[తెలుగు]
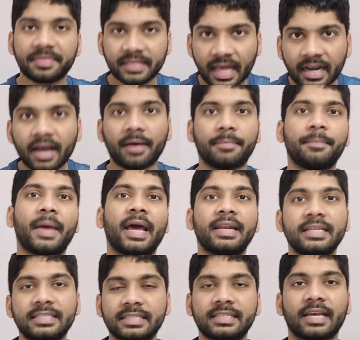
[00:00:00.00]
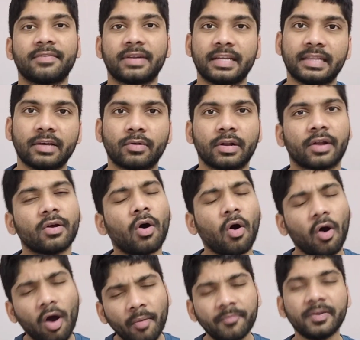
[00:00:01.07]
తన మేనేజర్స్ ఎవరైతే ఉన్నారో
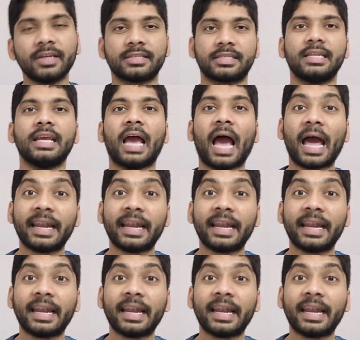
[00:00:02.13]
ఆబ్వియస్లీ